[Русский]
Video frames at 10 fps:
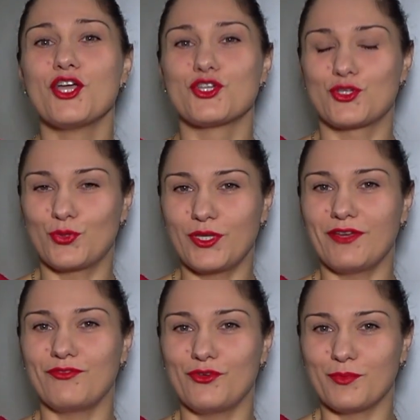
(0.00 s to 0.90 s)
Что
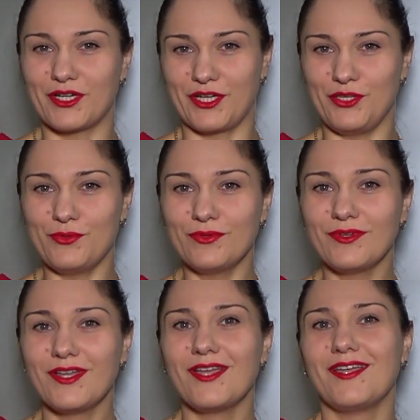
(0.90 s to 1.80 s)
я в нем храню
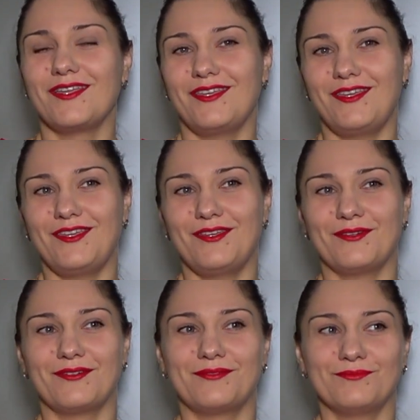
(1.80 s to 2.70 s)

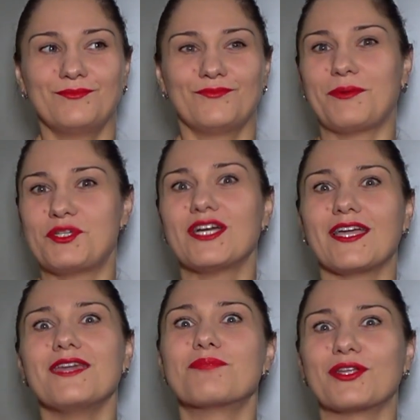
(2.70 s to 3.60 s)
и ну, вообще
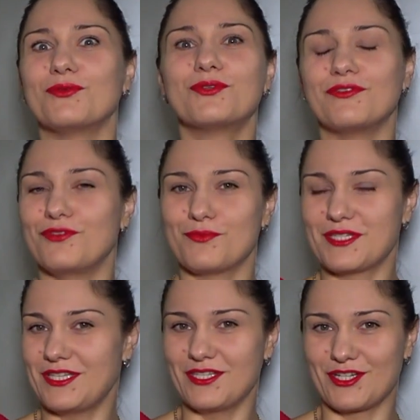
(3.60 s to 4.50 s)
какие продукты в нем
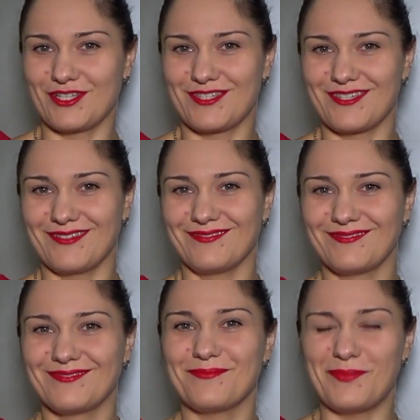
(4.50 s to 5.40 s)
содержатся.
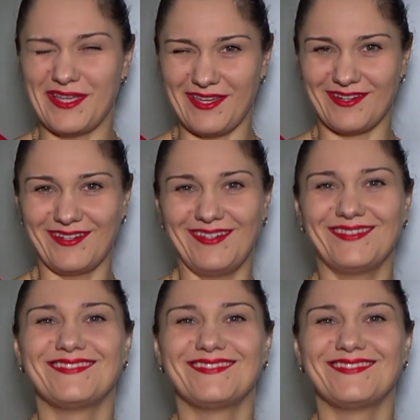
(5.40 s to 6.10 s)
Поехали!